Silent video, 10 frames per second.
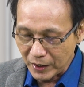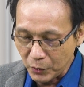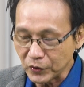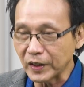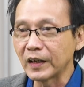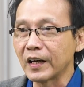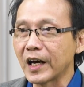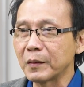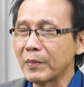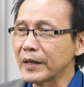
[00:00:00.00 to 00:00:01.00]
yang lalu saya
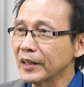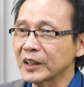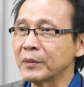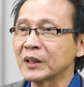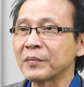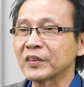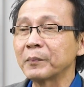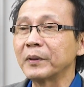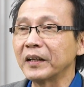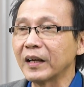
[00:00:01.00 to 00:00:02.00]
kehilangan banyak teman-teman
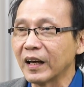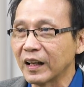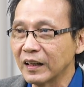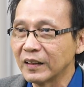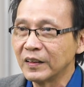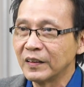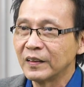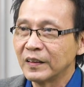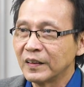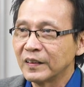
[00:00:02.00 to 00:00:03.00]
saya meninggal
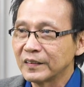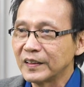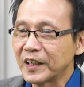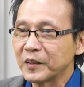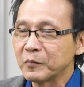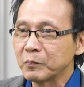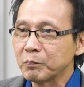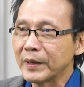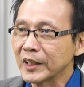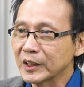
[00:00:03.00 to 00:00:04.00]
dan
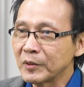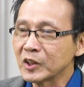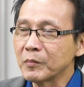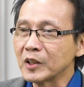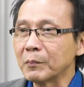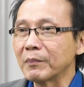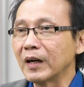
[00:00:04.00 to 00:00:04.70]
banyak teman-teman yang